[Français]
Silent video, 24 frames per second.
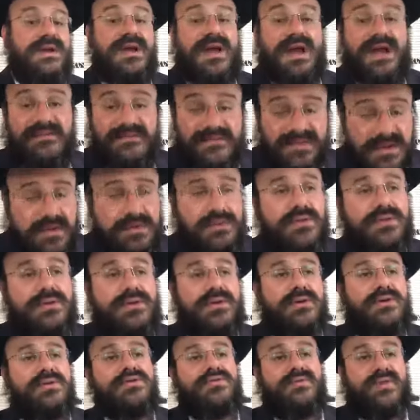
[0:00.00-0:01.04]
Avec le
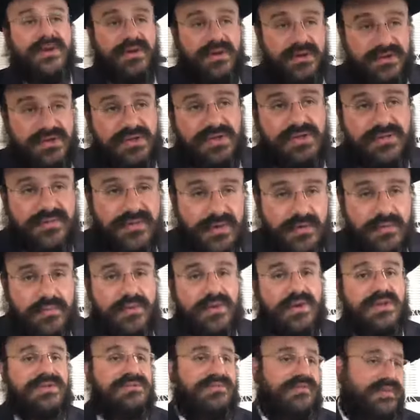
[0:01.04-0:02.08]
temps, tu vas grandir, tu vas
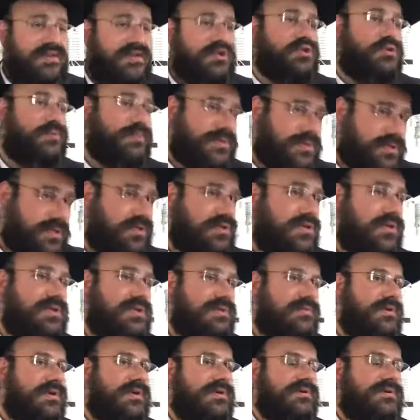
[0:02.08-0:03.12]
comprendre tu peux faire les choses parce que Dieu lui
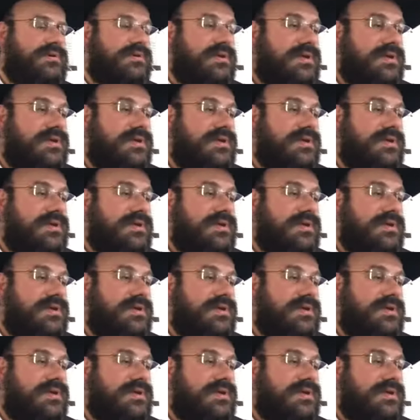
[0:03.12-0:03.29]
demande.